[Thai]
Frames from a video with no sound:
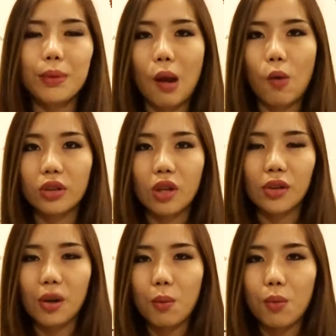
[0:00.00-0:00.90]
เราตอน
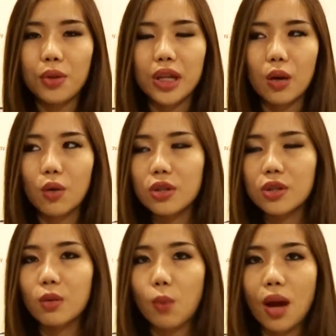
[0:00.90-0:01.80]
เราพูดเนี่ยเราก็รู้
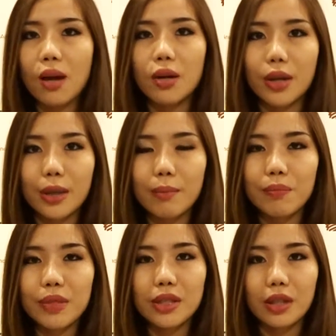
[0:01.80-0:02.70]
สึกว่า เฮ้ย
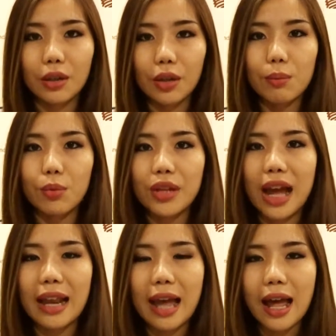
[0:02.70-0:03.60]
ฉันเริ่มพูดได้
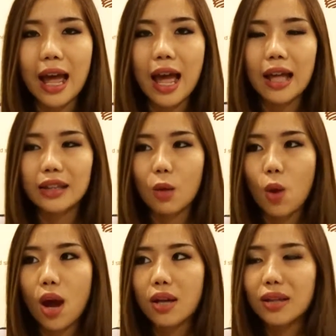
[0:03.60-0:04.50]
ละ แต่
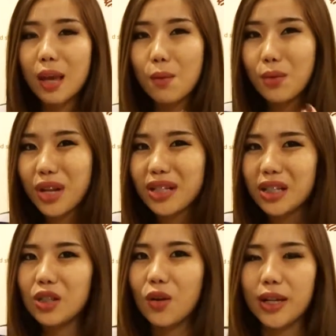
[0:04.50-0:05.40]
ว่าแค่พูดได้ดิด
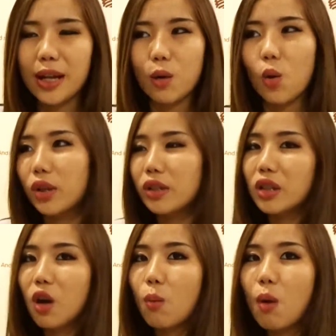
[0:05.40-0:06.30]
หน่อย คนอื่น
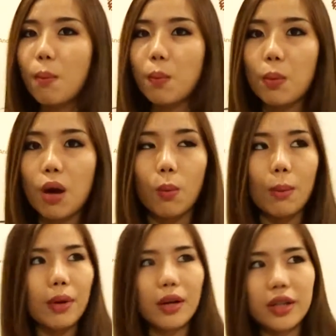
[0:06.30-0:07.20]
เขามองปุ๊บเขาแบ
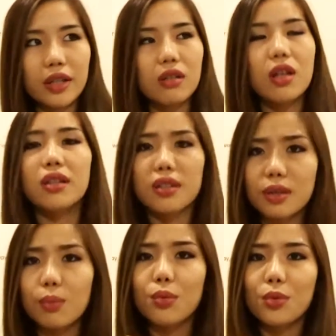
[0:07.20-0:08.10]
บเฮ้ยธ
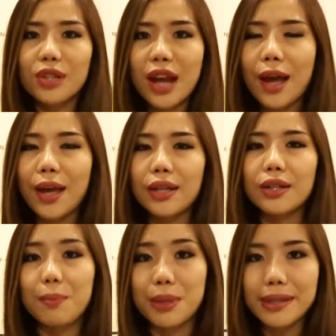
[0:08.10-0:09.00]
อพูดได้ เธ
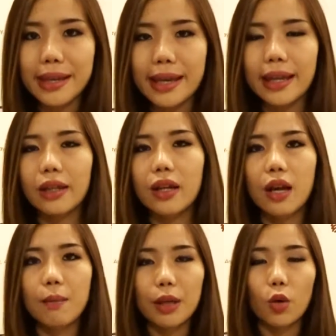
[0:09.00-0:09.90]
อพิเศษ
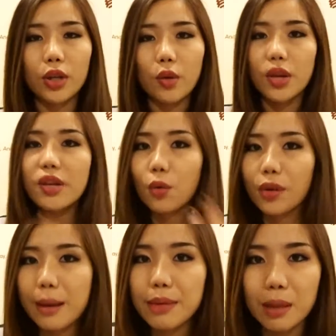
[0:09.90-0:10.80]
เป็นคนเดียวในโรง
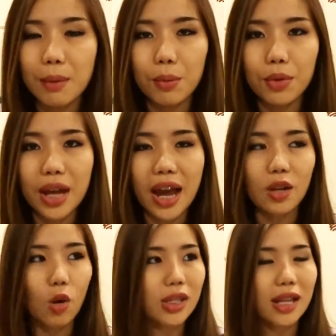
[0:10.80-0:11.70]
แรมที่สามารถพูดได้
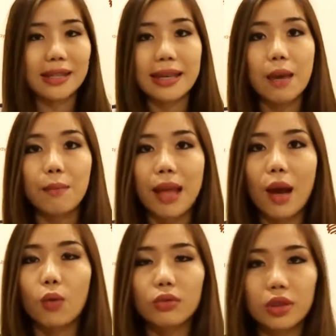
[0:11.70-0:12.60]
นอกจาก GM แล้ว
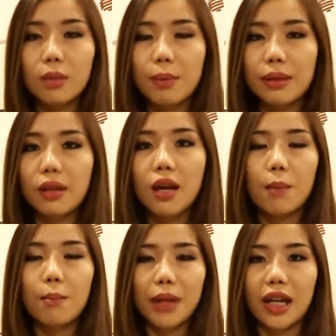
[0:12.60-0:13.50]
เธอเป็น
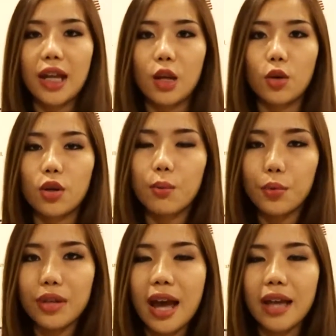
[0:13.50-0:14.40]
พนักงานคนเดียวที่พูด
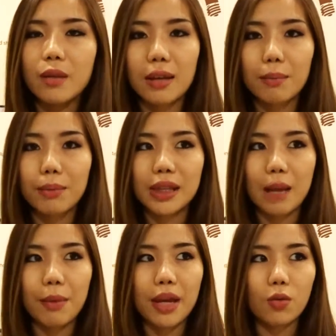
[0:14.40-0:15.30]
ได้ มัน
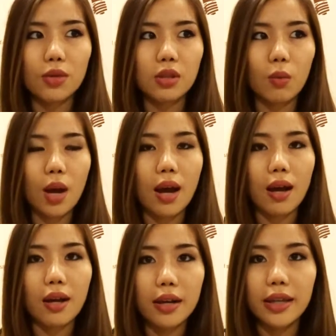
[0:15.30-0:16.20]
ทำให้เรารู้สึกว่า
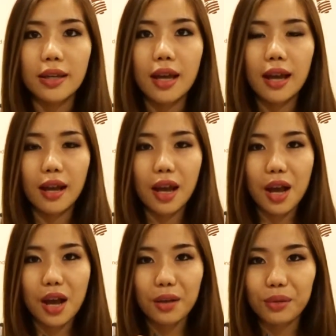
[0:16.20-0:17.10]
เฮ้ย
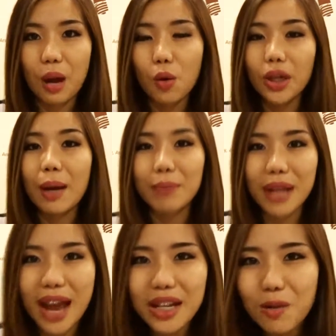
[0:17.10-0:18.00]
เราก็ทำ
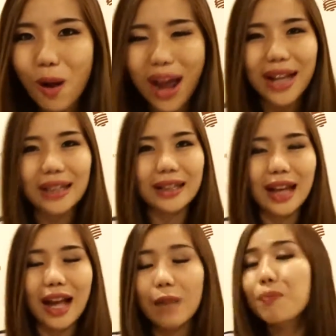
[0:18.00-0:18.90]
ได้นี่หว่า
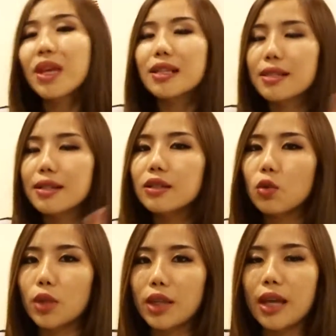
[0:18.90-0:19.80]
นะคะ ซึ่งตร
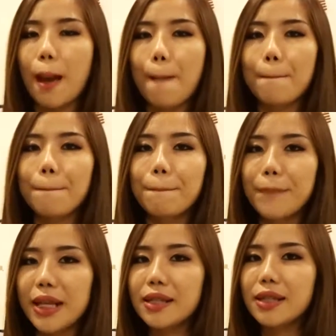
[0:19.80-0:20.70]
งนี้เนี่ย
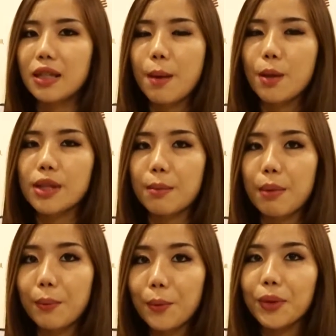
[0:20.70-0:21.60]
เป็นสิ่งที่แพลจะมา
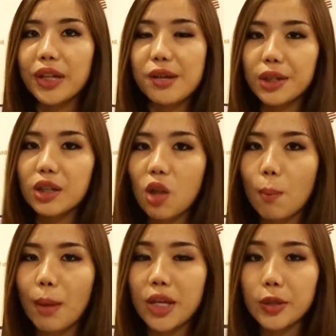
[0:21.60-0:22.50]
พูดในเรื่องต่อ
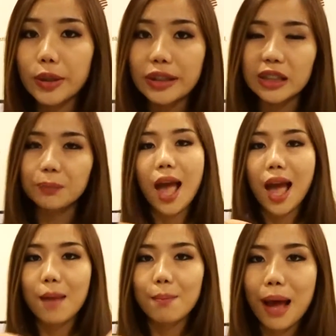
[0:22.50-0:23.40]
ไปก็คือ
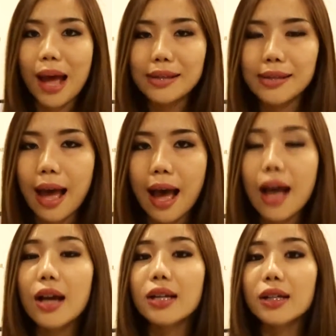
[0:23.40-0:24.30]
ภาษา
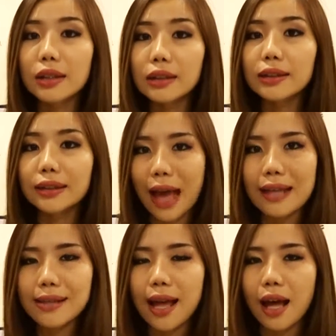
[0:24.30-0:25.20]
คือทั
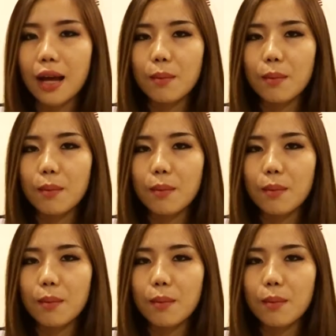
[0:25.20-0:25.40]
กษะ